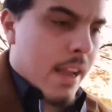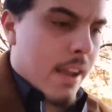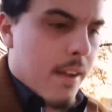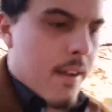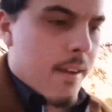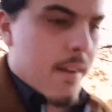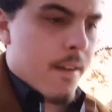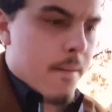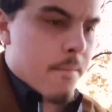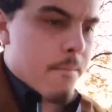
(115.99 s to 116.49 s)

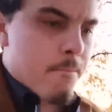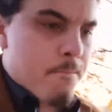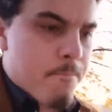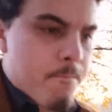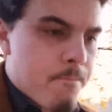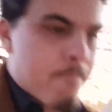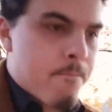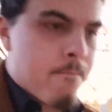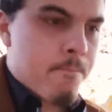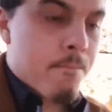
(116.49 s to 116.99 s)
Euh,
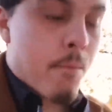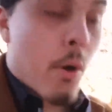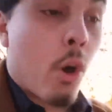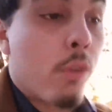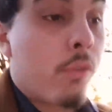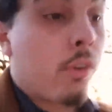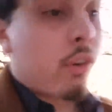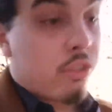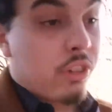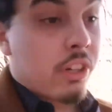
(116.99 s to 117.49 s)
en
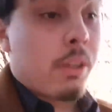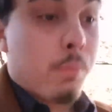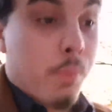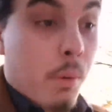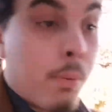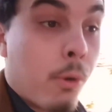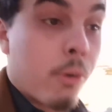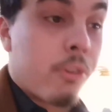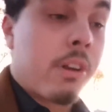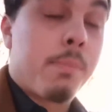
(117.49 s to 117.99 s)
revanche, j'ai des
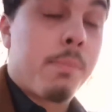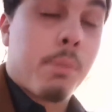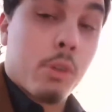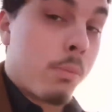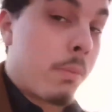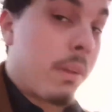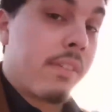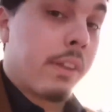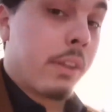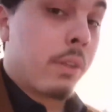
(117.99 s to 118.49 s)
beaux projets pour
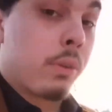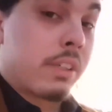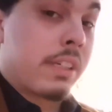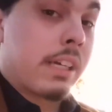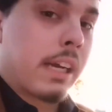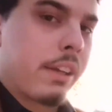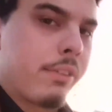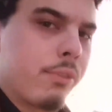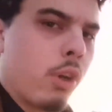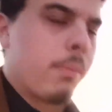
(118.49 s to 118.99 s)
2022 qui
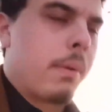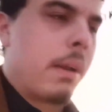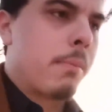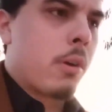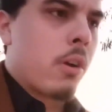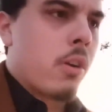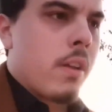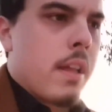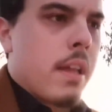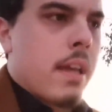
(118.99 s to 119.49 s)
arrivent
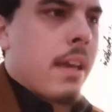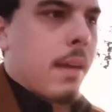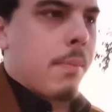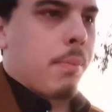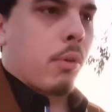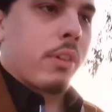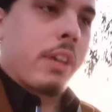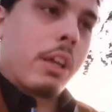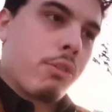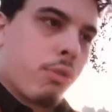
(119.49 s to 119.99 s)
normalement et
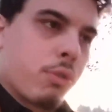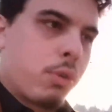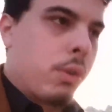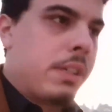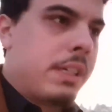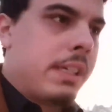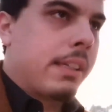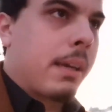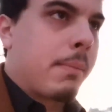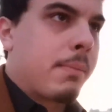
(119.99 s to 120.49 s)
pour lesquels je
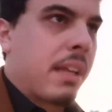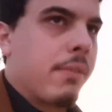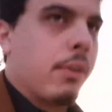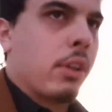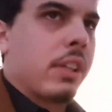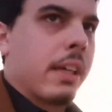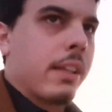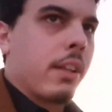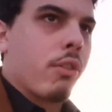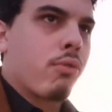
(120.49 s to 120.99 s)
solliciterai peut-être
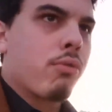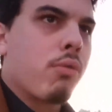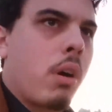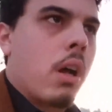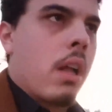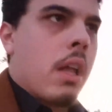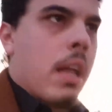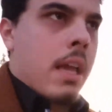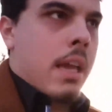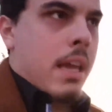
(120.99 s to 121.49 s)
votre aide un jour
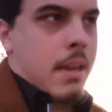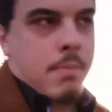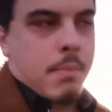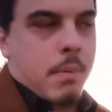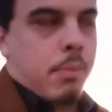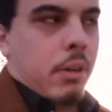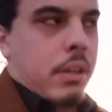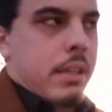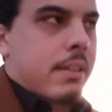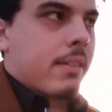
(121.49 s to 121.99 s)
mais
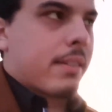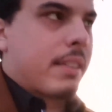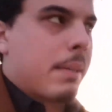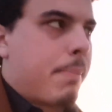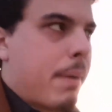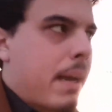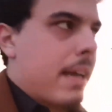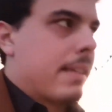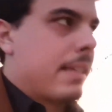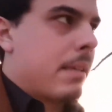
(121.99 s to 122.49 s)
pour l'instant c'est
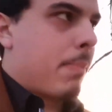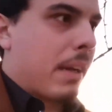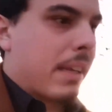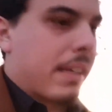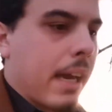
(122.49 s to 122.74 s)
pas c'est pas le